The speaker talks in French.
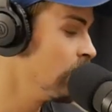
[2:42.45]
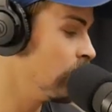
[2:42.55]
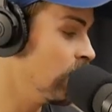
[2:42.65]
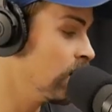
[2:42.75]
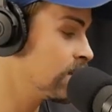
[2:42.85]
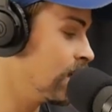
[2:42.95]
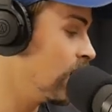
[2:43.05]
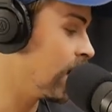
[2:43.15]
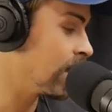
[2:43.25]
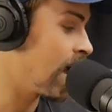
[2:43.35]
Puis là, c'est
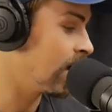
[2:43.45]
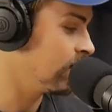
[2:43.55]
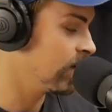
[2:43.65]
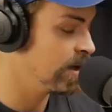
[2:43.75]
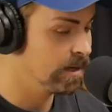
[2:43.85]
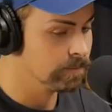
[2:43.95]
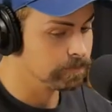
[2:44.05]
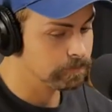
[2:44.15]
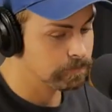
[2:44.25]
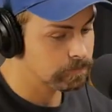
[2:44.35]
là qu'est arrivé
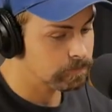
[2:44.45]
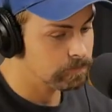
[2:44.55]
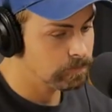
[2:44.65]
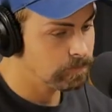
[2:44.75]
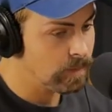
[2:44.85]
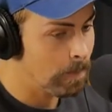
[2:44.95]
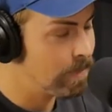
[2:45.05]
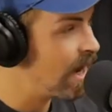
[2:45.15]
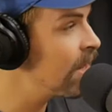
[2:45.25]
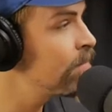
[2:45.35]

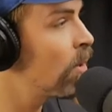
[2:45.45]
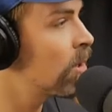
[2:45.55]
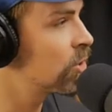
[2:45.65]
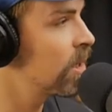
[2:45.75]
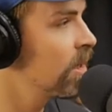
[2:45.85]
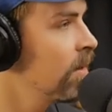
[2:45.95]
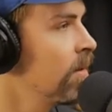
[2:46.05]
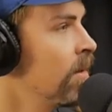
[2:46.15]
plein de projets.